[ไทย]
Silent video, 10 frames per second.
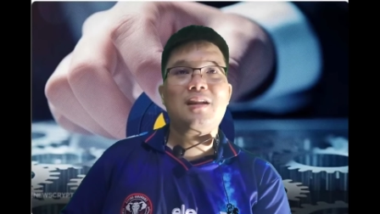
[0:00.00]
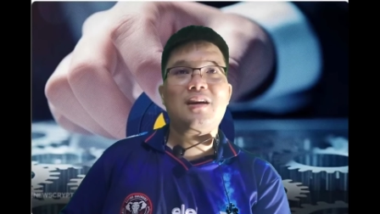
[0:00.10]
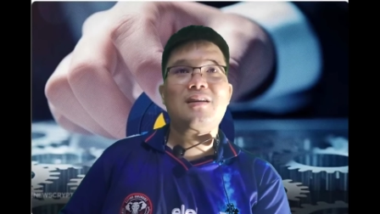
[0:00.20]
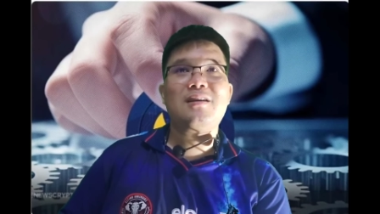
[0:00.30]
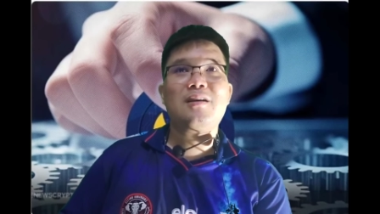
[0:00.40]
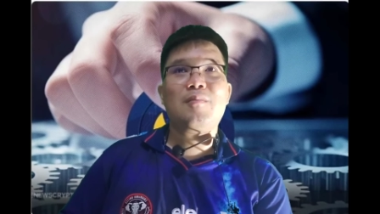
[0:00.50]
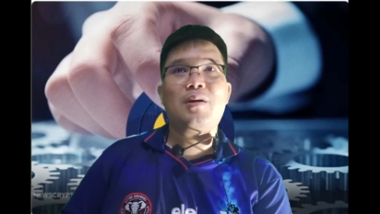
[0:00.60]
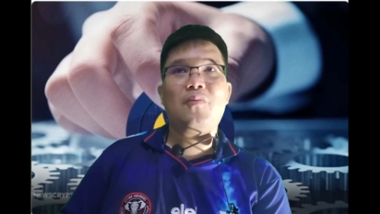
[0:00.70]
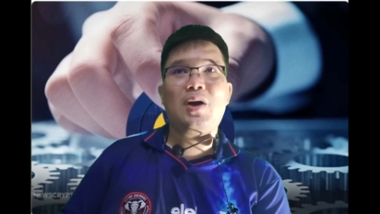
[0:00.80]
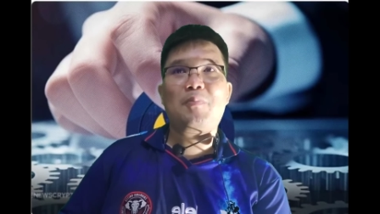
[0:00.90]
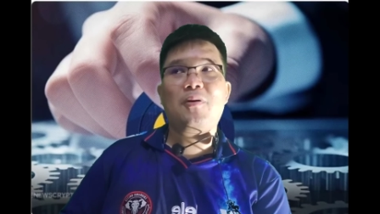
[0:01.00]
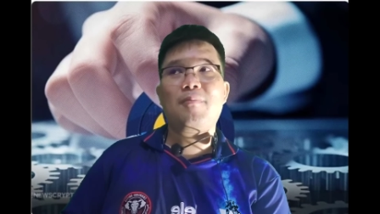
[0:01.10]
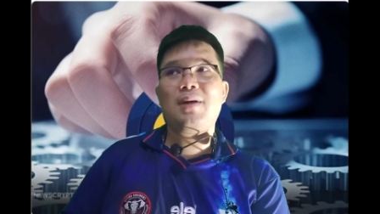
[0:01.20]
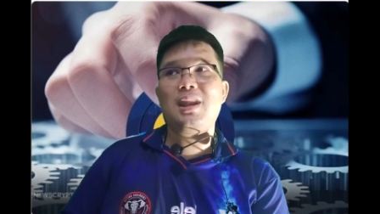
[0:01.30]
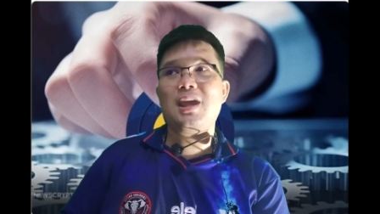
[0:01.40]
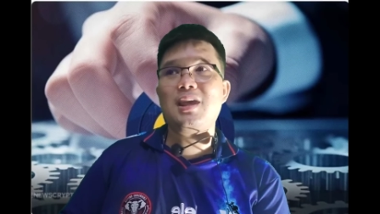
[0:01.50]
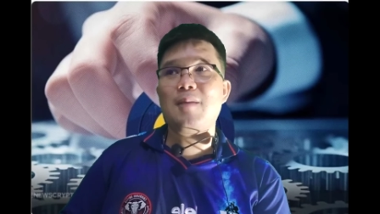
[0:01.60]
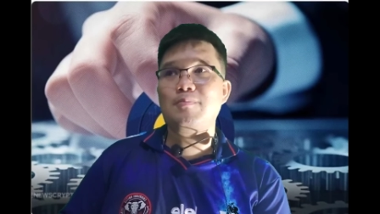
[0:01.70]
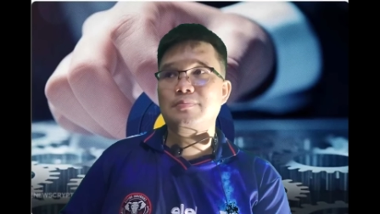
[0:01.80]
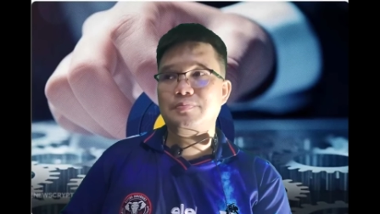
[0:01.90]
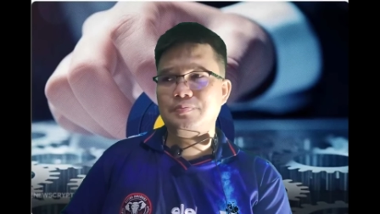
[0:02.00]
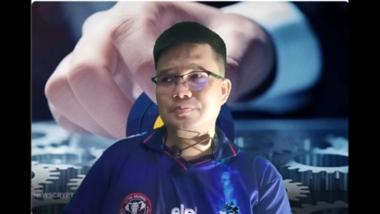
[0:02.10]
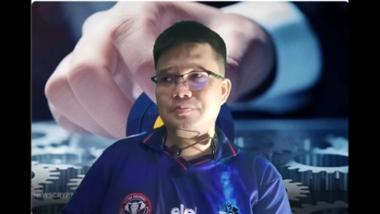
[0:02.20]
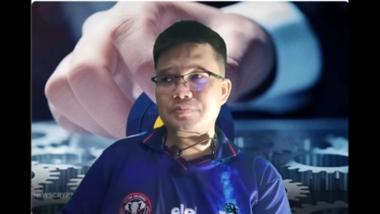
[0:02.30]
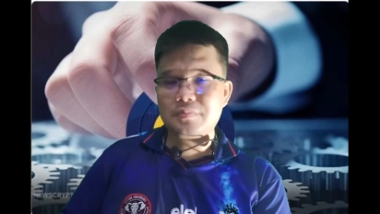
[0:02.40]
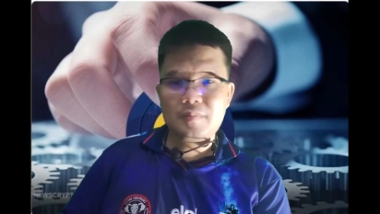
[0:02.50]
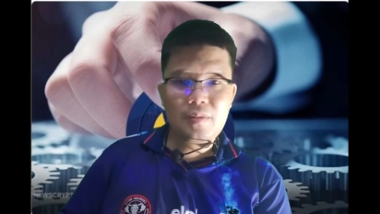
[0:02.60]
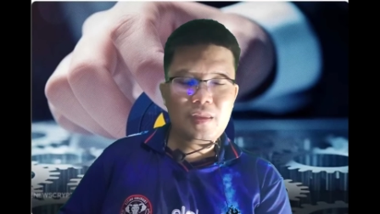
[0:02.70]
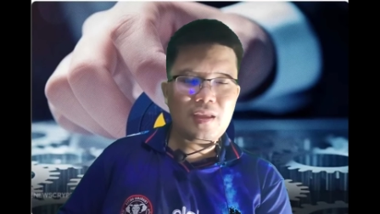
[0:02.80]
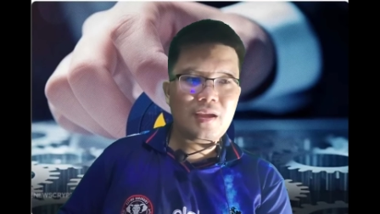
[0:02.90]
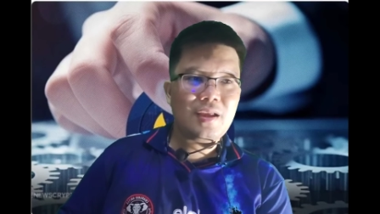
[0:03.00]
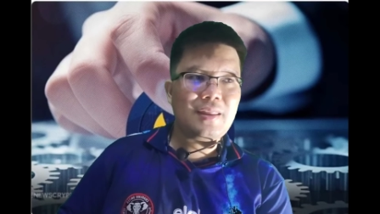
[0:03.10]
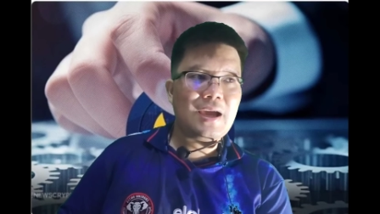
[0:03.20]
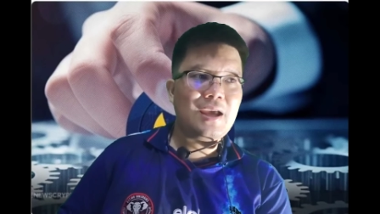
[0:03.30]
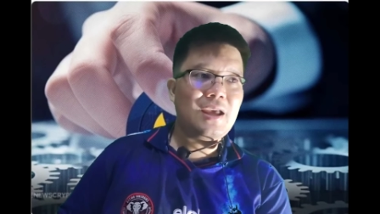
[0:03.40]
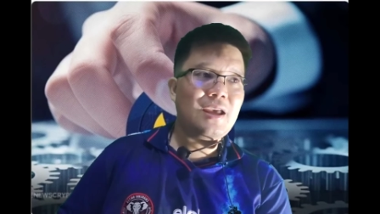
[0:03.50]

นะเพราะว่าผมไม่ได้เก็บใน